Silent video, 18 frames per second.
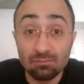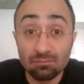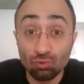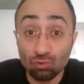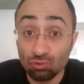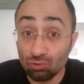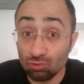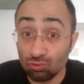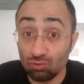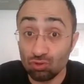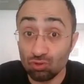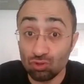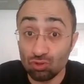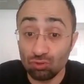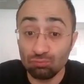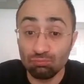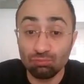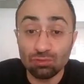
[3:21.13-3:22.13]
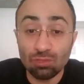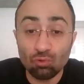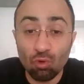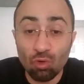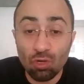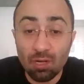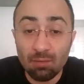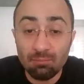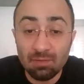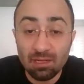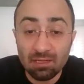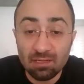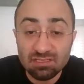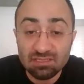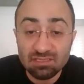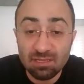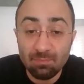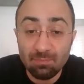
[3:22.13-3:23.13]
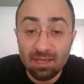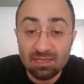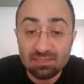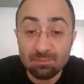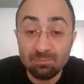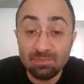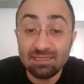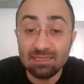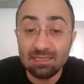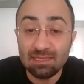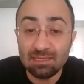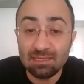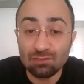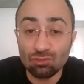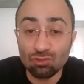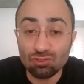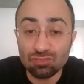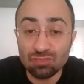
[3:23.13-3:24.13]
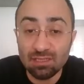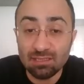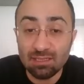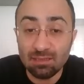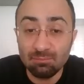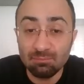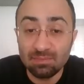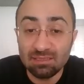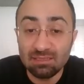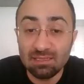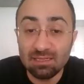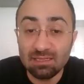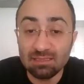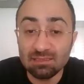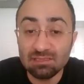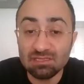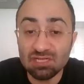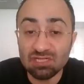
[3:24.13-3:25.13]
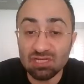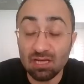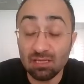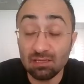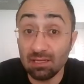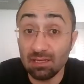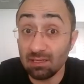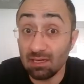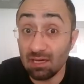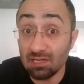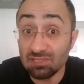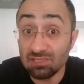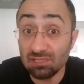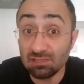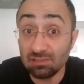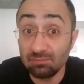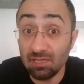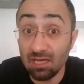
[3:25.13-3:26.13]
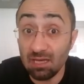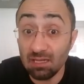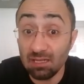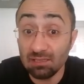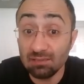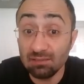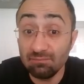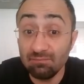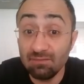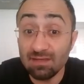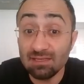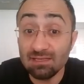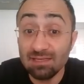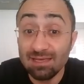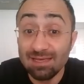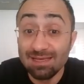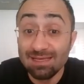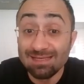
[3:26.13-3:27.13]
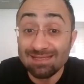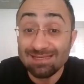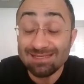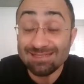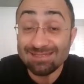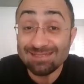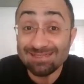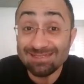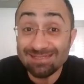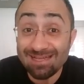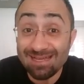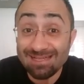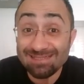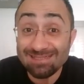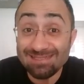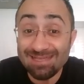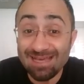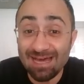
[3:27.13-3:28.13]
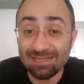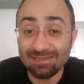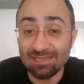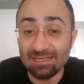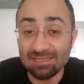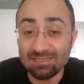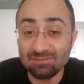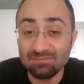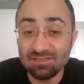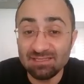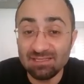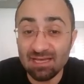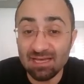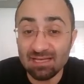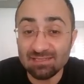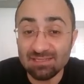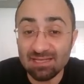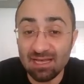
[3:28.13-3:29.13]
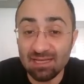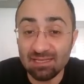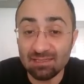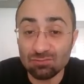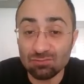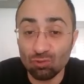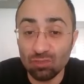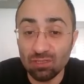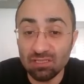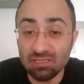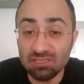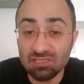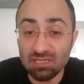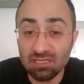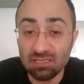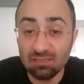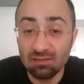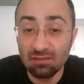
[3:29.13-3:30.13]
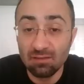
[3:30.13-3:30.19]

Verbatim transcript: Durdurun düşünün. Burada doğru hamle arkadaşlar beyazla bir ileri gidiyoruz. Neden? Bir ileri gidince şahlar karşılıklı bir hal aldı ve sıra siyahta. Şimdi siyah sağa da sola gidecek.